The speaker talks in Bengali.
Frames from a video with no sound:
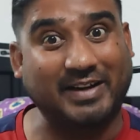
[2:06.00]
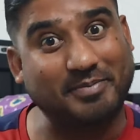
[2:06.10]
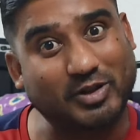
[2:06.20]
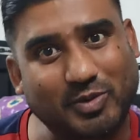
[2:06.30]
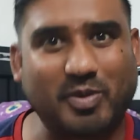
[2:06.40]

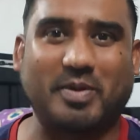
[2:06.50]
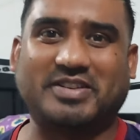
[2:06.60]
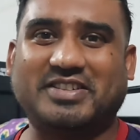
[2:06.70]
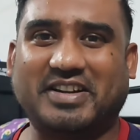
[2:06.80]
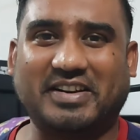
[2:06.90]
একমাত্র প্রবাসী
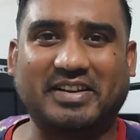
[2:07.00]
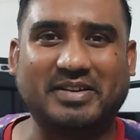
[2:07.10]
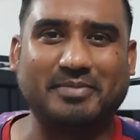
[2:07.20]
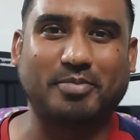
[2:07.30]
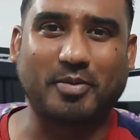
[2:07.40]
জানে
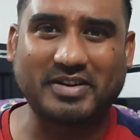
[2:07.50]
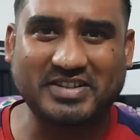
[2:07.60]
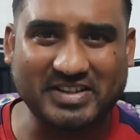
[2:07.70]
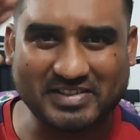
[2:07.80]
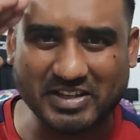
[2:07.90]
প্রবাসী
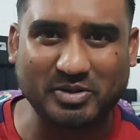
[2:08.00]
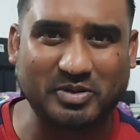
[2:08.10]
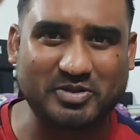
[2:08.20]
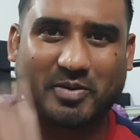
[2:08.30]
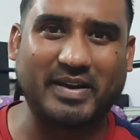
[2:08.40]
সেলুট
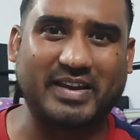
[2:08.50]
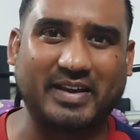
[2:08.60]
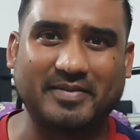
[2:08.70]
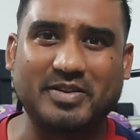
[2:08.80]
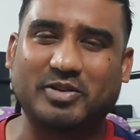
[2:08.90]
সবাইকে
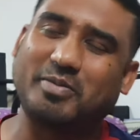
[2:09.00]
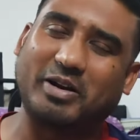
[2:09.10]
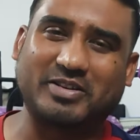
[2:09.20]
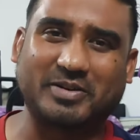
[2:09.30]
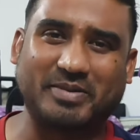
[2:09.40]
তো ভালো
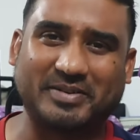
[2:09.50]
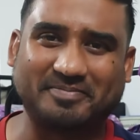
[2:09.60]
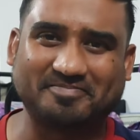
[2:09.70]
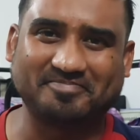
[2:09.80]
থাকবেন